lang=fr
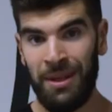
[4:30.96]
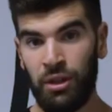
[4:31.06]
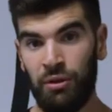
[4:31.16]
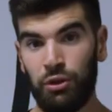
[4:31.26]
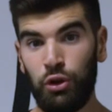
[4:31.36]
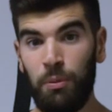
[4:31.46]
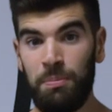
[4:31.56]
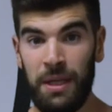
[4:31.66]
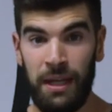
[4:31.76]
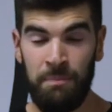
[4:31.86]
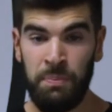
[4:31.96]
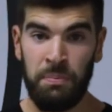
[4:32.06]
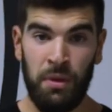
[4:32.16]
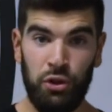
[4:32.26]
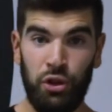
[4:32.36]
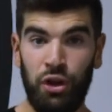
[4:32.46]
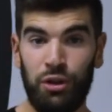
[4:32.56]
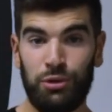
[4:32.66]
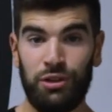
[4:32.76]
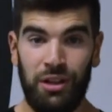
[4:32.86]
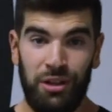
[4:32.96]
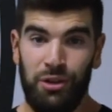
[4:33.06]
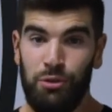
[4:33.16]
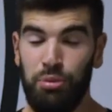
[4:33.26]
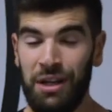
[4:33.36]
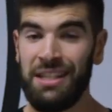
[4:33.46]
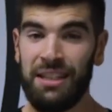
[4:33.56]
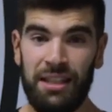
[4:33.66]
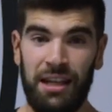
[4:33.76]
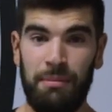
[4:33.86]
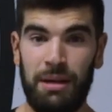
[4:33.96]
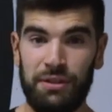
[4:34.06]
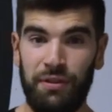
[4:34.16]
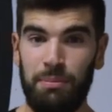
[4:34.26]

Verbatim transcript: mettant votre pied dans une poignée qui a la base